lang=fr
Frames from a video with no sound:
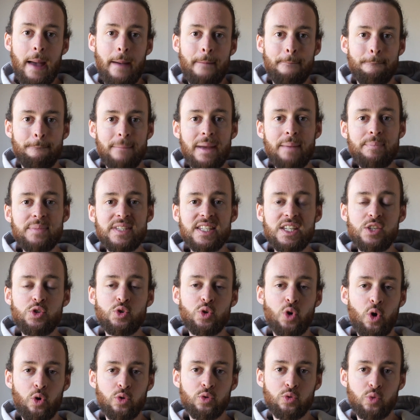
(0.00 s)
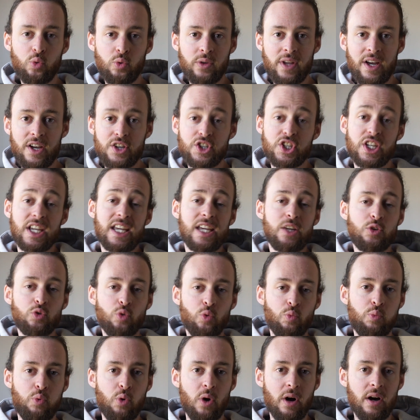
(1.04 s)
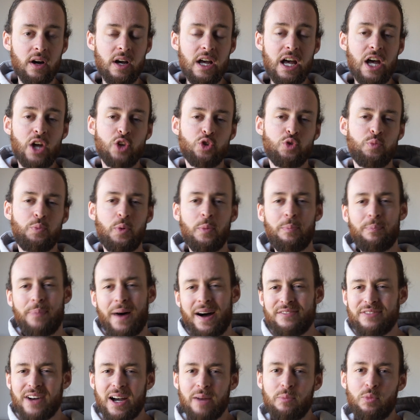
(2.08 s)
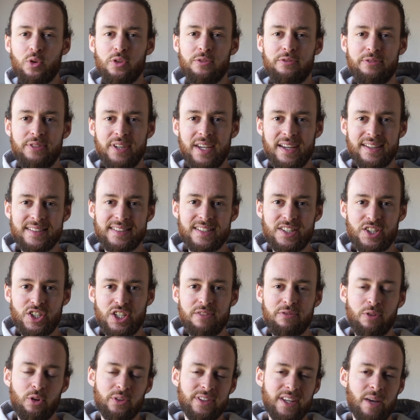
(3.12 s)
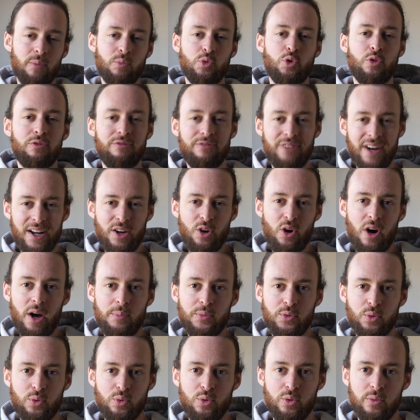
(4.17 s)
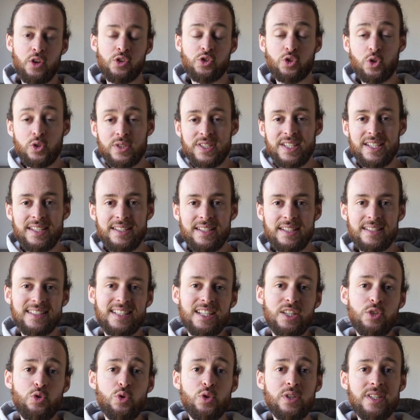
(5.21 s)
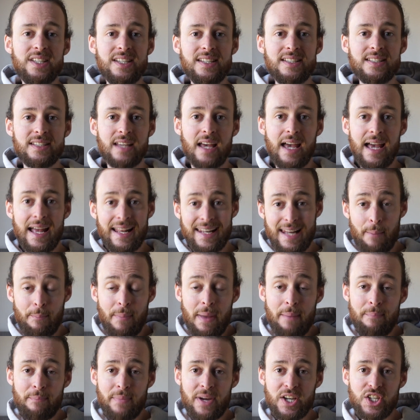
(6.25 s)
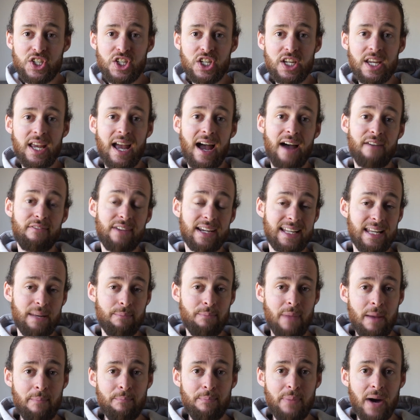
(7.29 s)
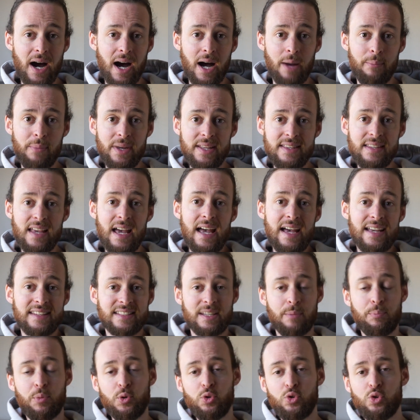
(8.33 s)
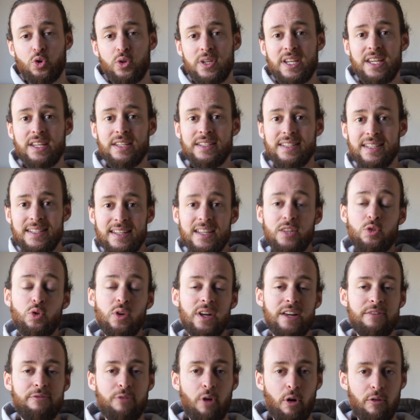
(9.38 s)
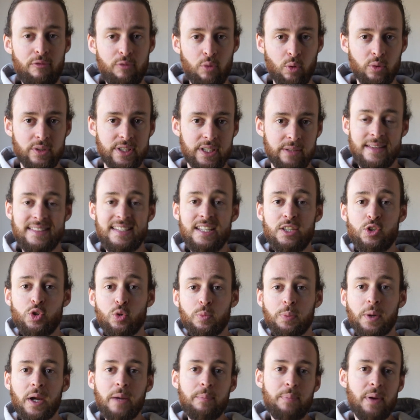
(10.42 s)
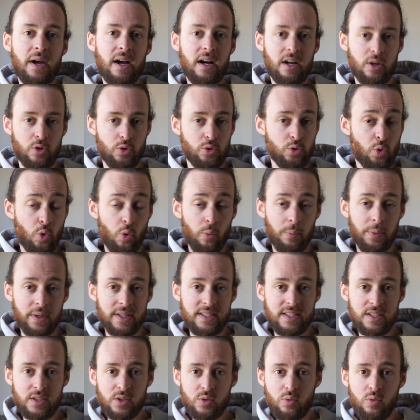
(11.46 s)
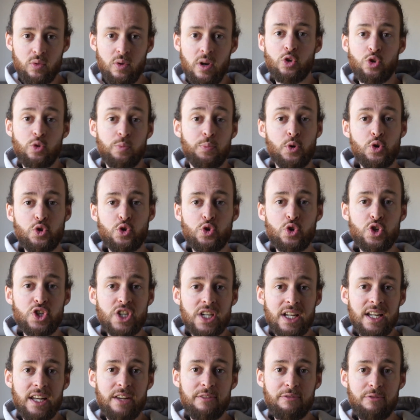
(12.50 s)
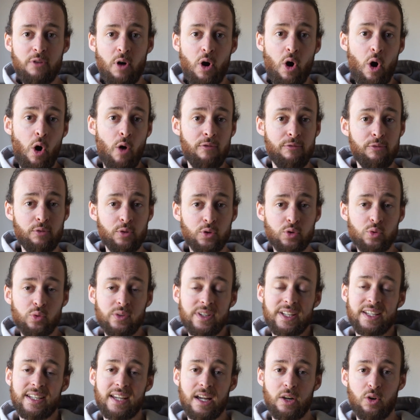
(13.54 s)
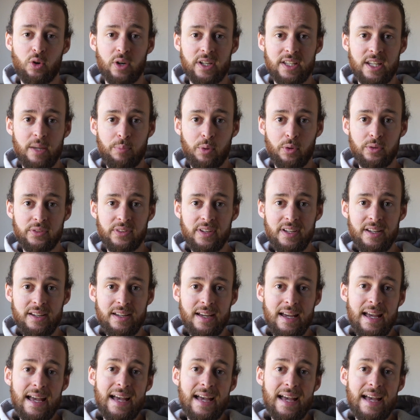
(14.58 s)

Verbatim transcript: Même si tu rentres ton âge et ton poids, tu peux pas vraiment te fier à ces chiffres en termes de valeur absolue. Ceci dit, si tu utilises la même machine avec les mêmes paramètres, ça peut te donner une idée de l'effort fourni. Si tu prépares une compétition, tu peux juger l'effort en fonction des calories dépensées.